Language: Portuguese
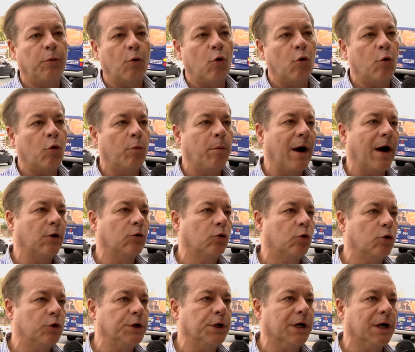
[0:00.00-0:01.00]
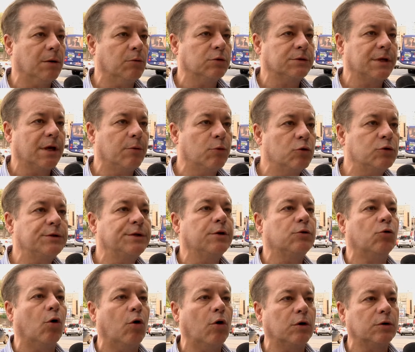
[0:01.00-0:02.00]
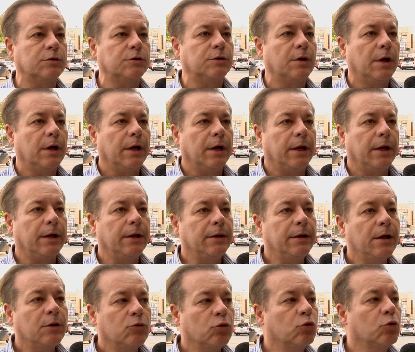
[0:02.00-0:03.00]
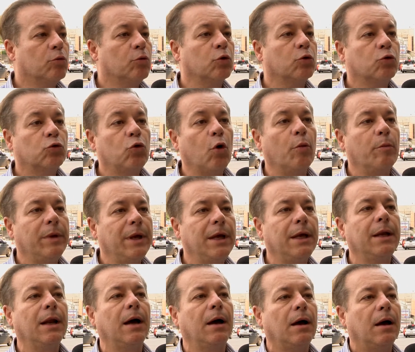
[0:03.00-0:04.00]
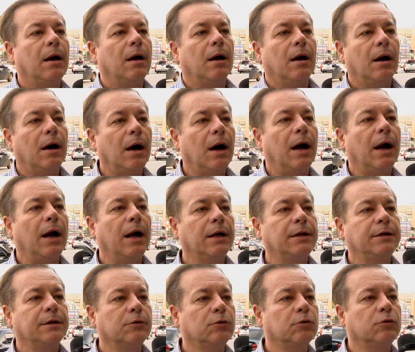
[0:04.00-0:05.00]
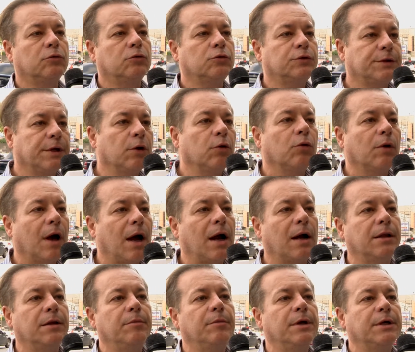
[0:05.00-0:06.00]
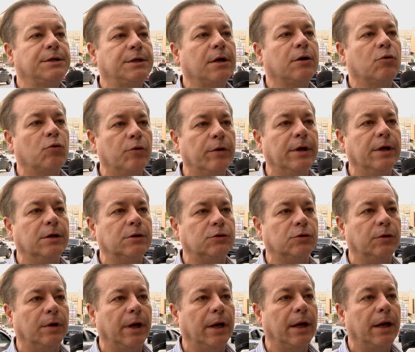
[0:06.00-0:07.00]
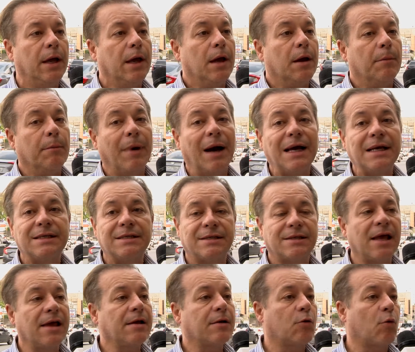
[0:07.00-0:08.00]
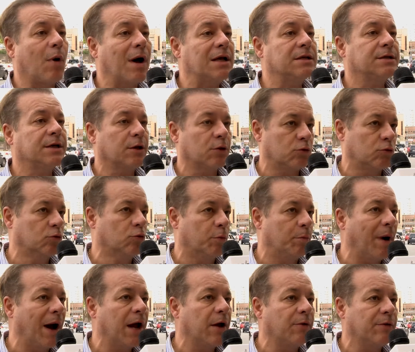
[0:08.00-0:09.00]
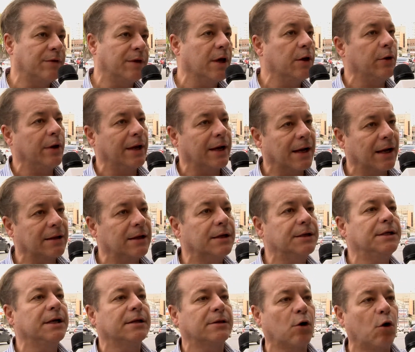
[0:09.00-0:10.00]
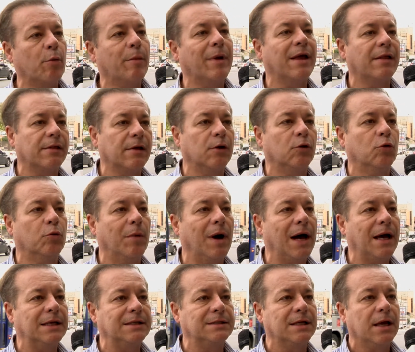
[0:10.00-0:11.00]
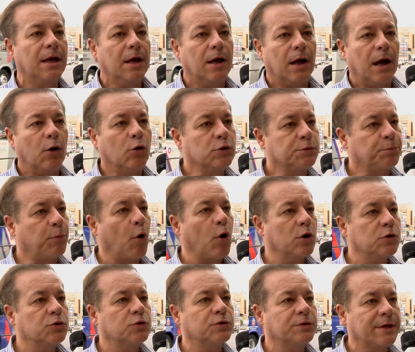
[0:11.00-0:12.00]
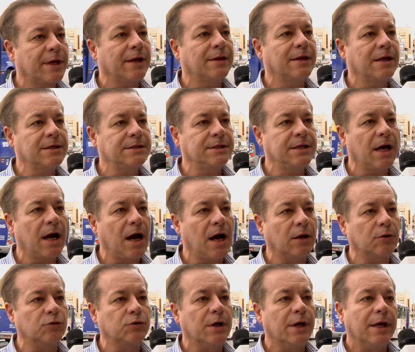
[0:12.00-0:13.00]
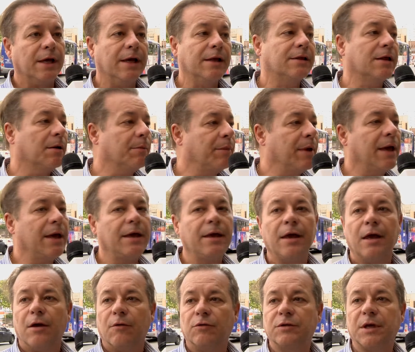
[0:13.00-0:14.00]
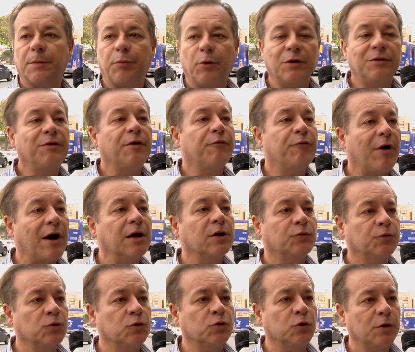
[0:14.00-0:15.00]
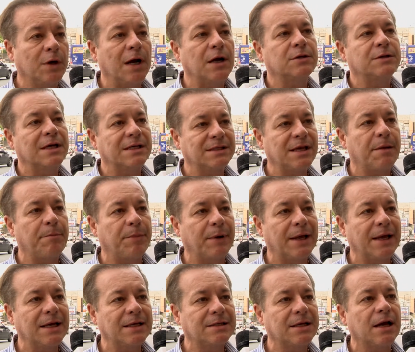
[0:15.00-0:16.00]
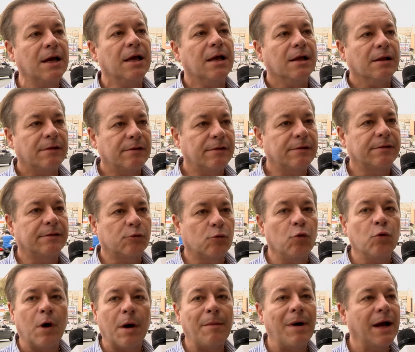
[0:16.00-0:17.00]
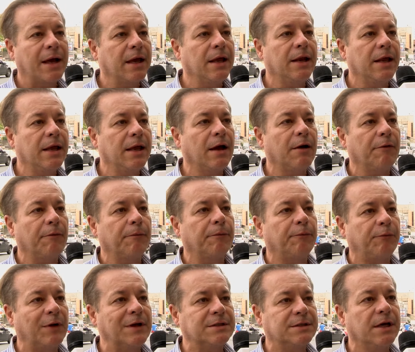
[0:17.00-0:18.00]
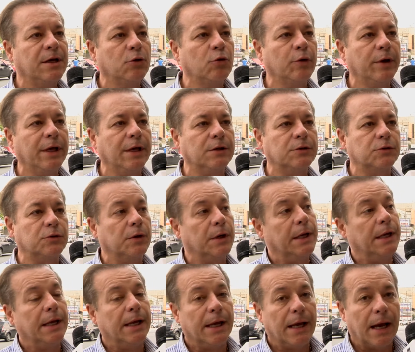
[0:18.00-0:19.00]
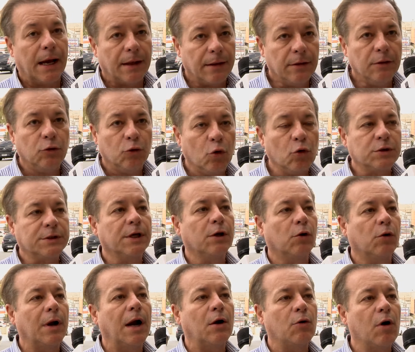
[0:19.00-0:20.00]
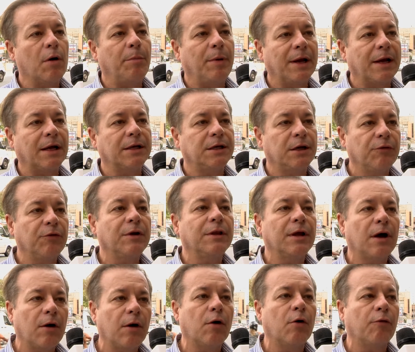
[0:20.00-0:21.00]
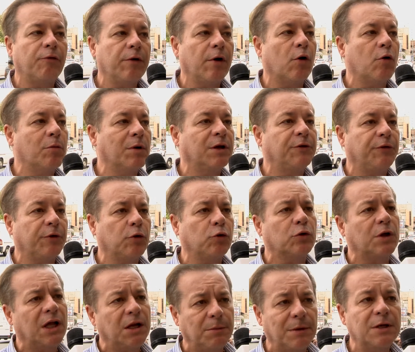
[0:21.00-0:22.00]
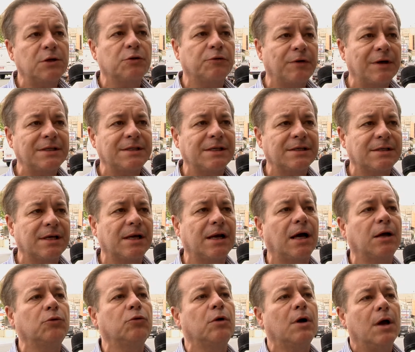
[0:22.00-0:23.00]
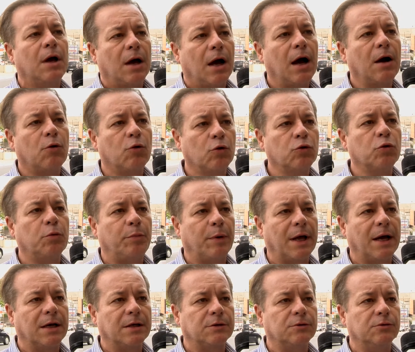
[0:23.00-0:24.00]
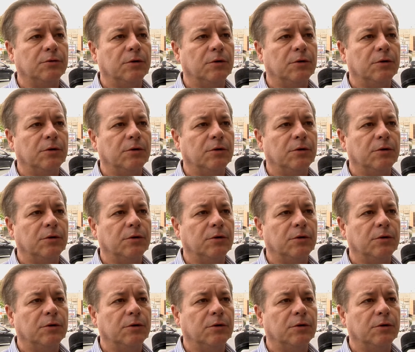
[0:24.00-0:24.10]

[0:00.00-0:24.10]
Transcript: O bairro do Rude Ramos tem muitos idosos e nem todo mundo domina a arte do, do, celular, de mexer com isso, né? Mas tem quase que no bairro inteiro, e cada dia está aumentando mais, os postos credenciados. E também você pode ver vários funcionários dessa empresa com a maquininha fazendo isso. No celular, no aplicativo, ainda eu vi alguma dificuldade, mas isso vai ser sanado a curto prazo.